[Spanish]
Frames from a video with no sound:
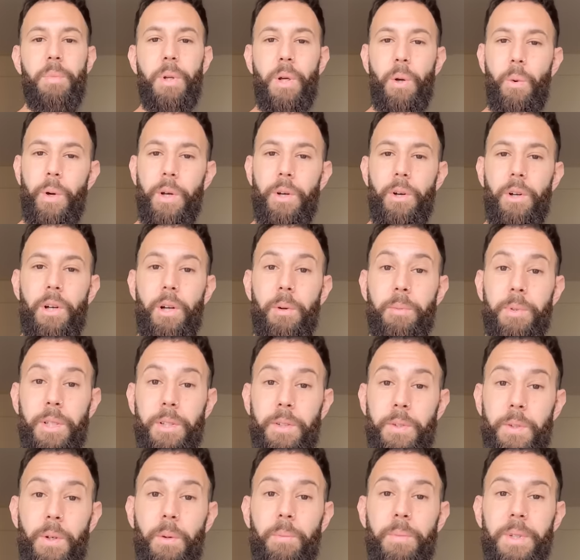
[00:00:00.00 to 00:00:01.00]
Pero bueno, el
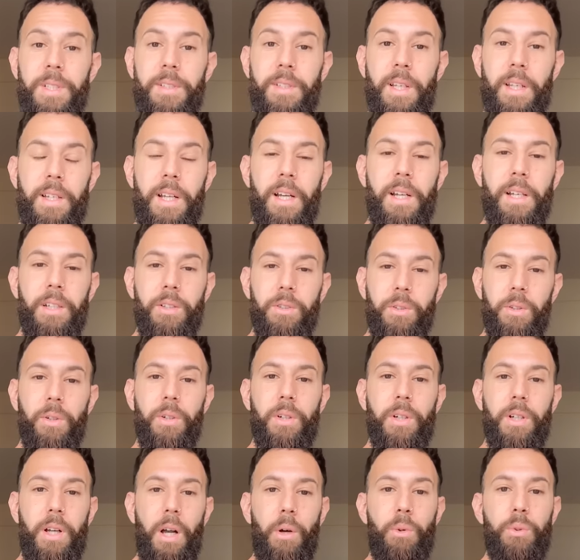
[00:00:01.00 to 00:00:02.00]
obsesivo pensaría que
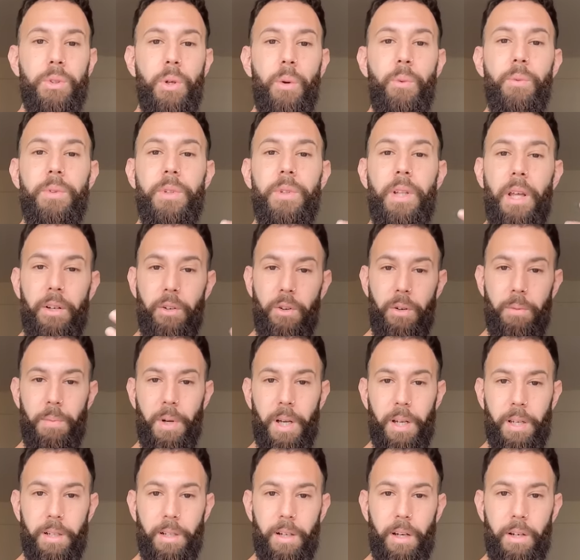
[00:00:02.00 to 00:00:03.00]
esto causa un daño
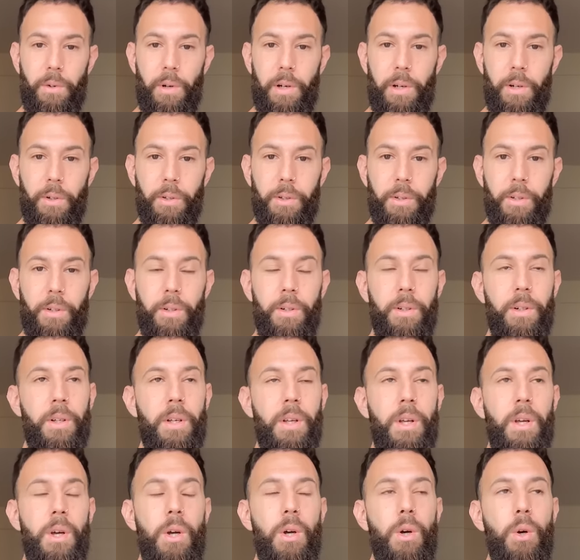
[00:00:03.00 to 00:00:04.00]
imaginario al otro
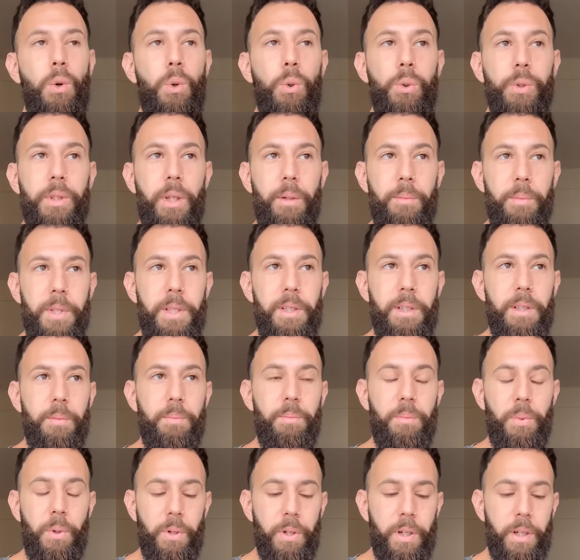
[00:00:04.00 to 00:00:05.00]
justamente
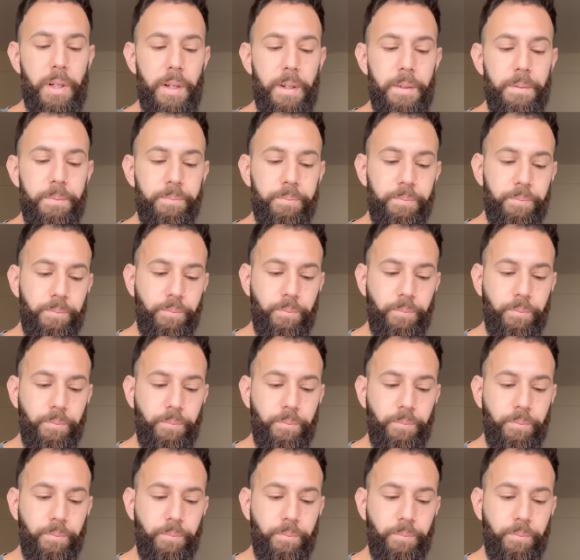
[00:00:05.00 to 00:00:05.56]
porque